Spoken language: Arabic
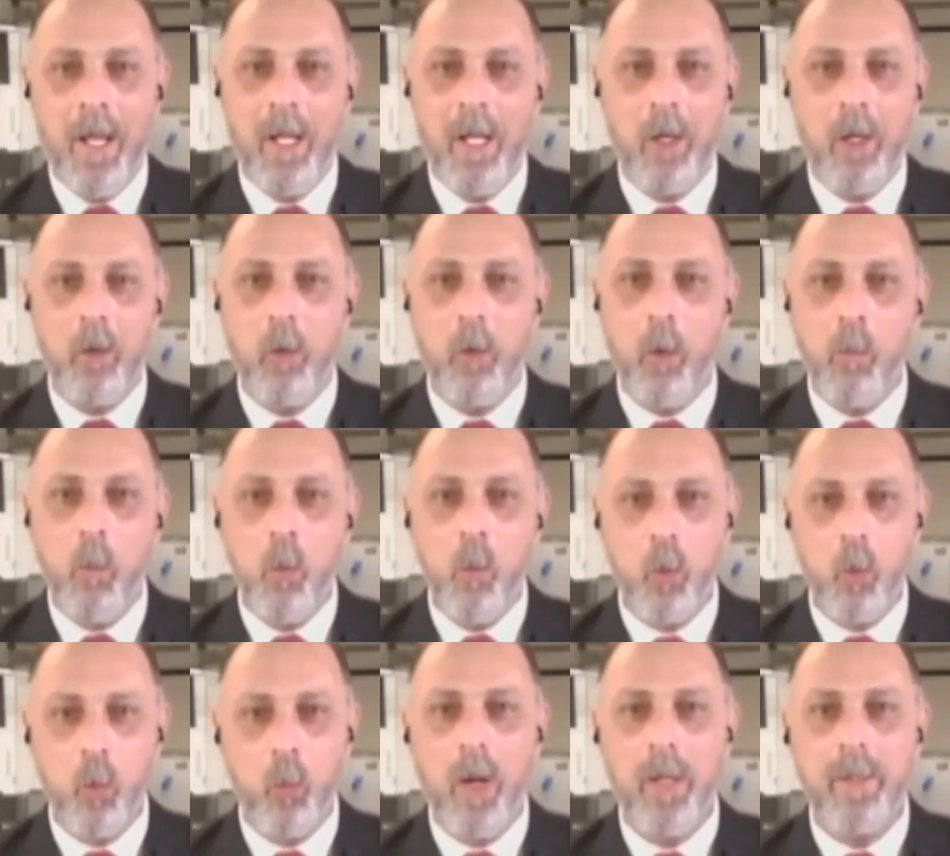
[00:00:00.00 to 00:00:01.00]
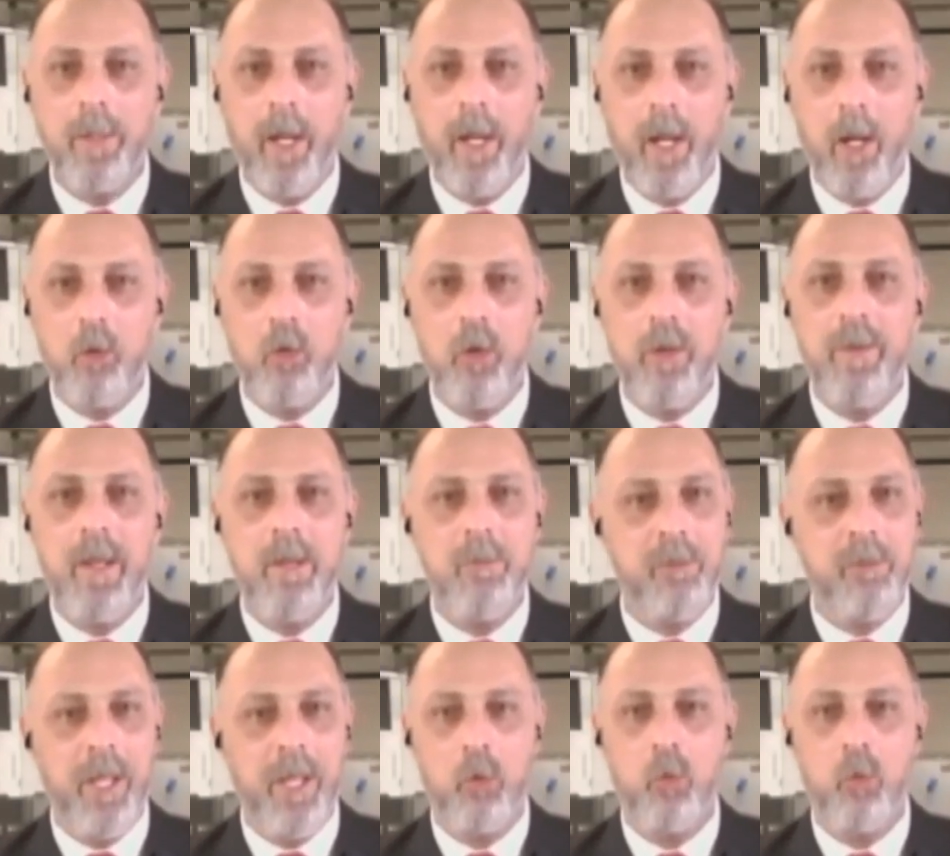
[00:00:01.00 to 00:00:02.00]
آه، امور واضحه جدا
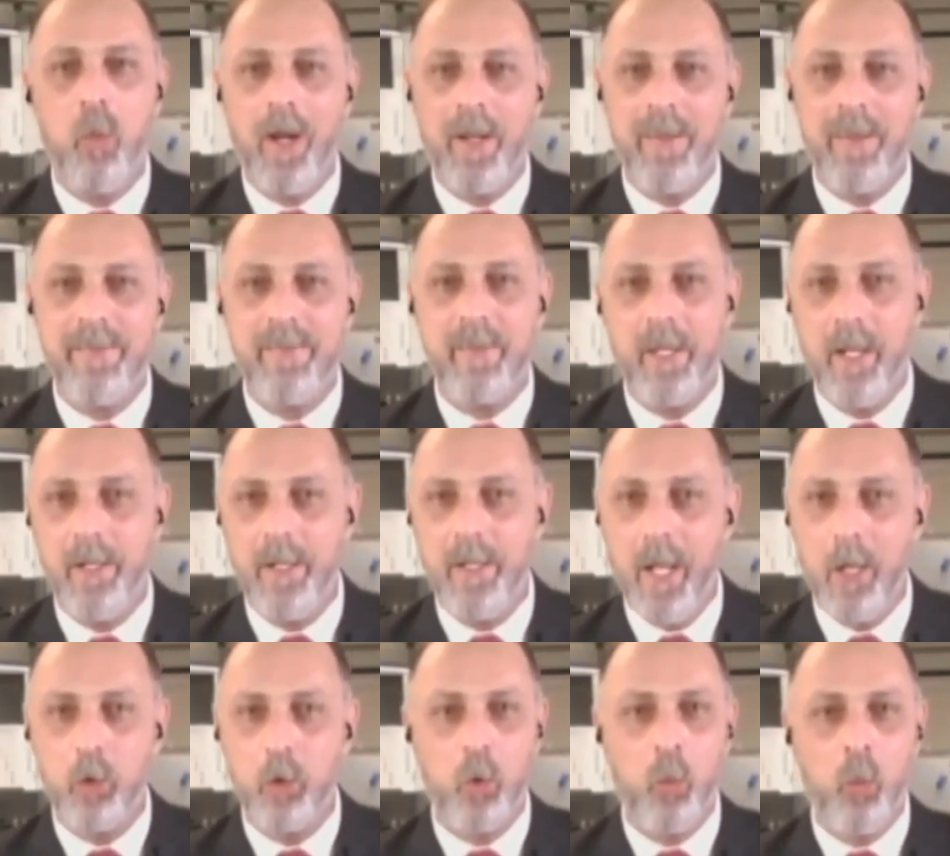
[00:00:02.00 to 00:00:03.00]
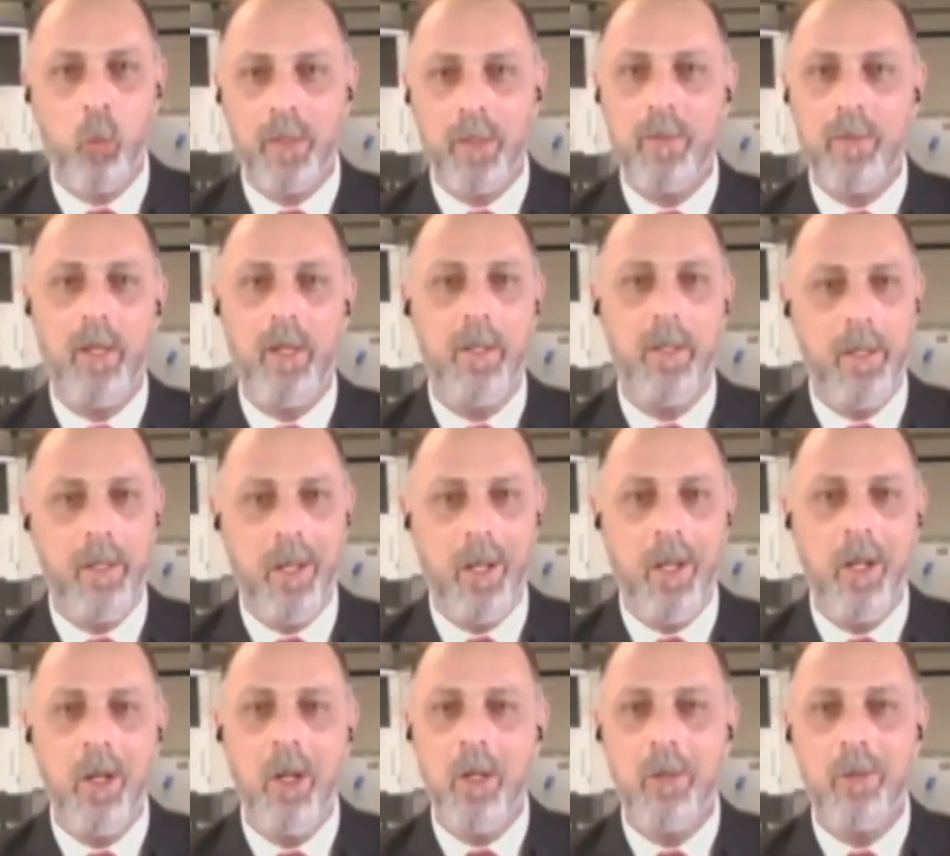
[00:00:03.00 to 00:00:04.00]
في اسواق السندات توضح
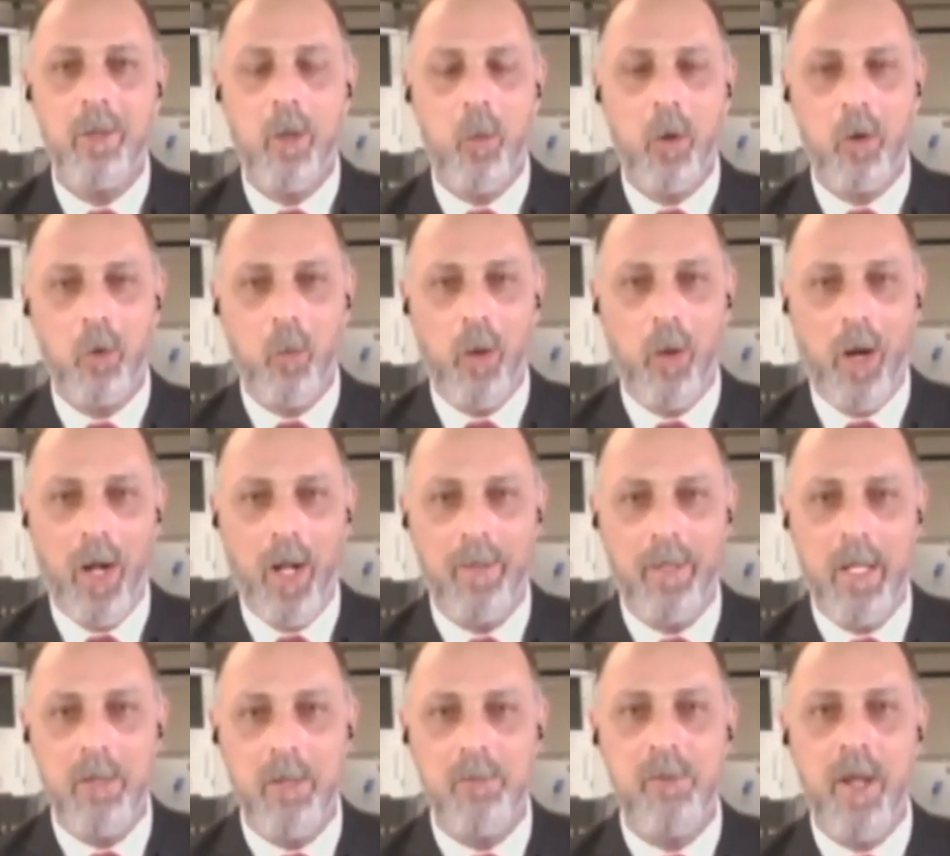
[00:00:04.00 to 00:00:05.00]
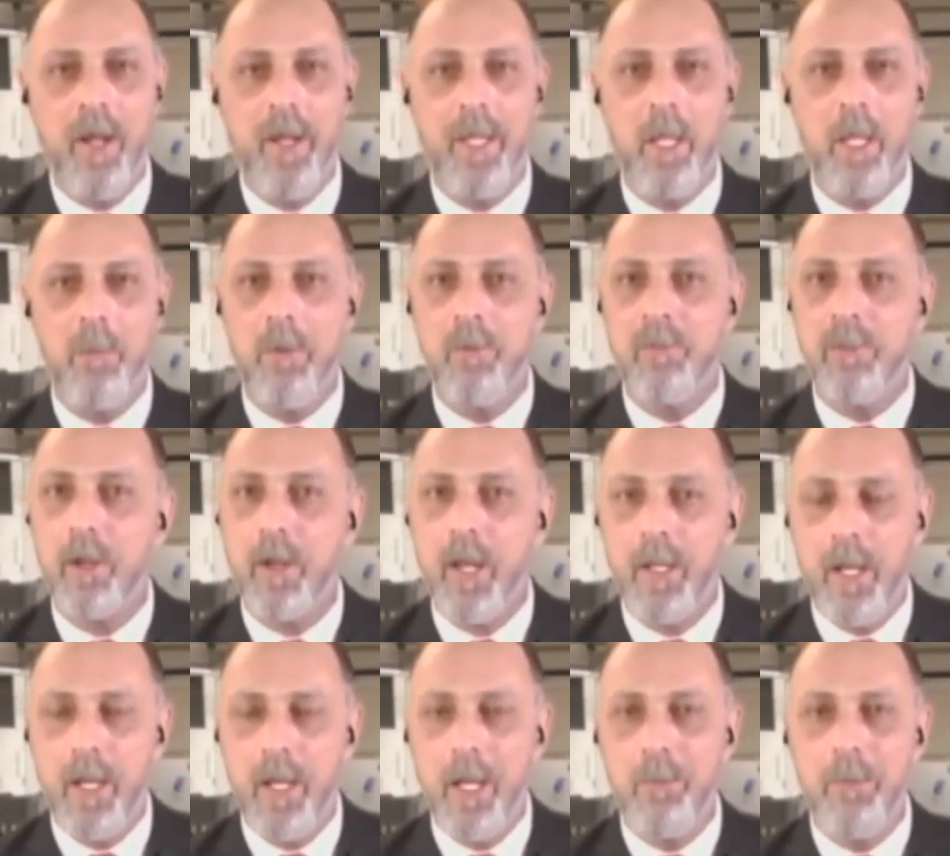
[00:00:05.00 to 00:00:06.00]
لنا توقعات الفائده
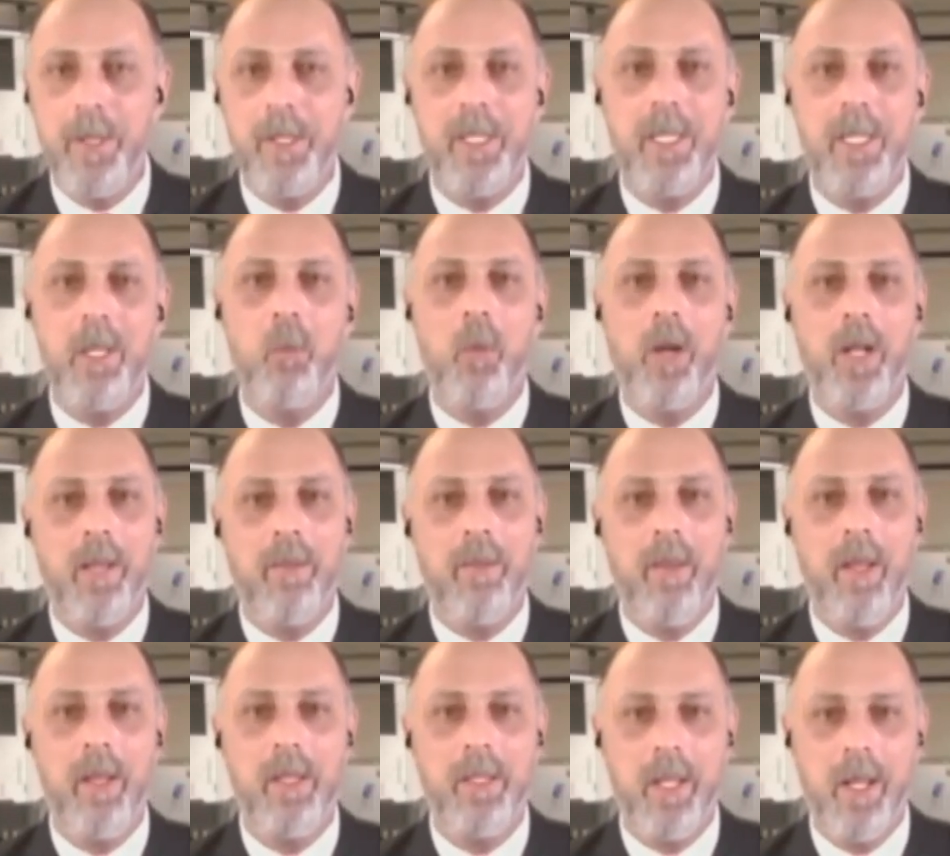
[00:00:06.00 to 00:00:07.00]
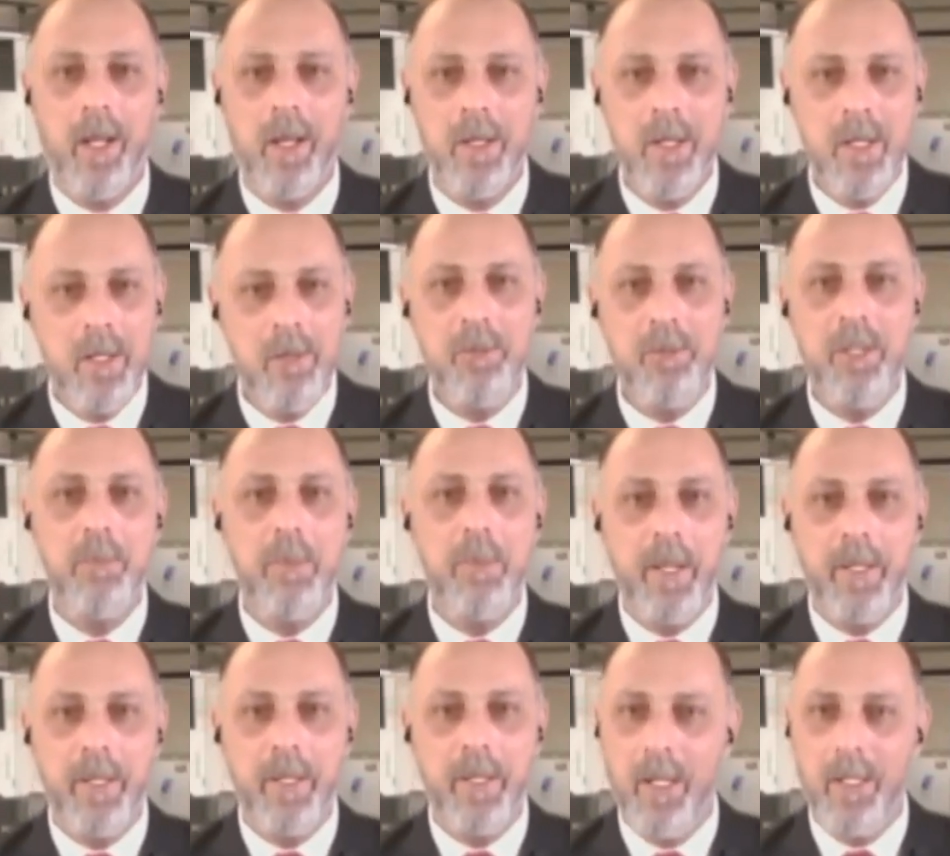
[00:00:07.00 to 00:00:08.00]
بالفدرالي الامريكي وكذلك في
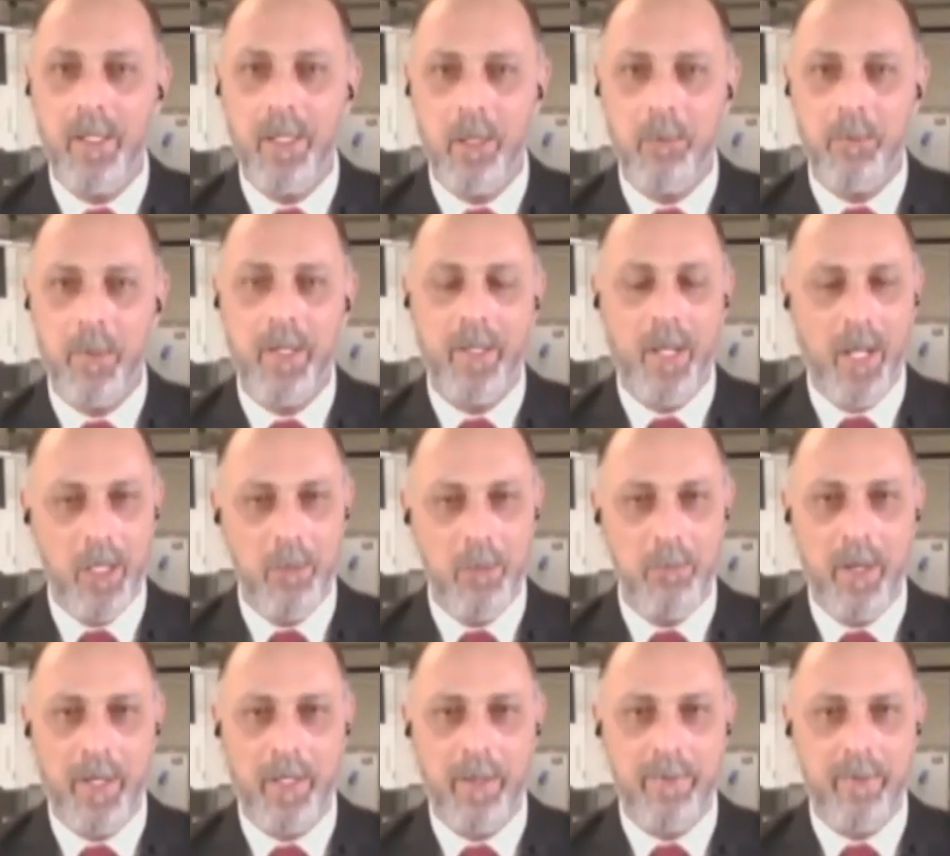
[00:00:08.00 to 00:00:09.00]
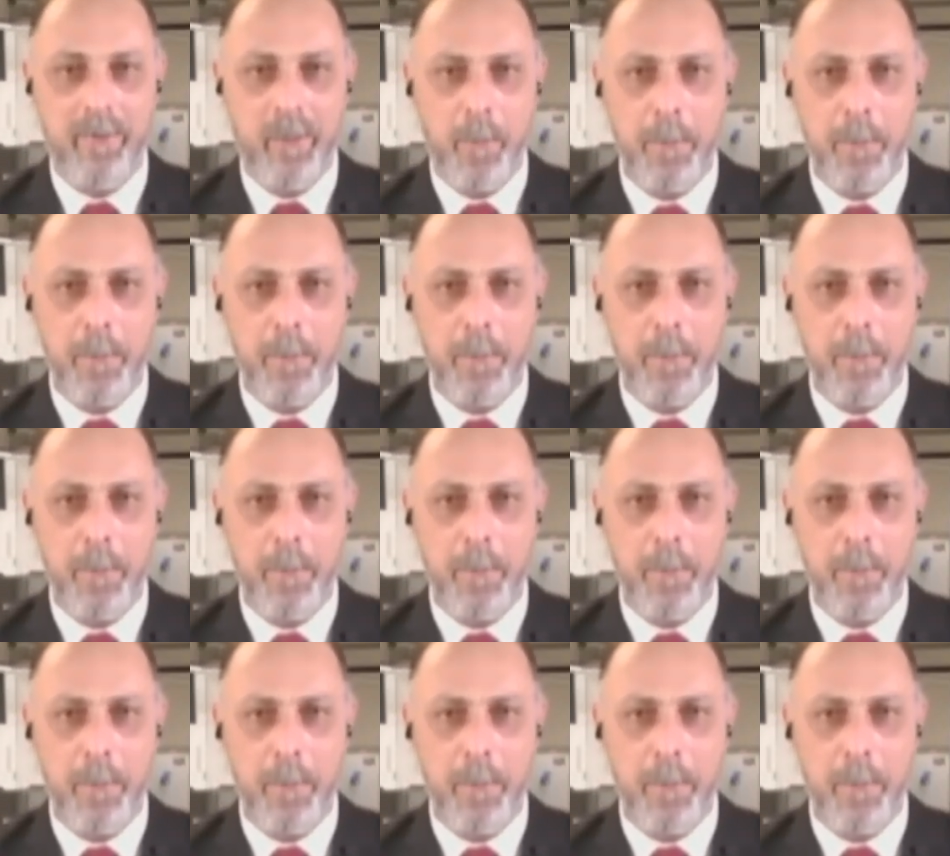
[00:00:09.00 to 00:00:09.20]
بنك اليابان المركزي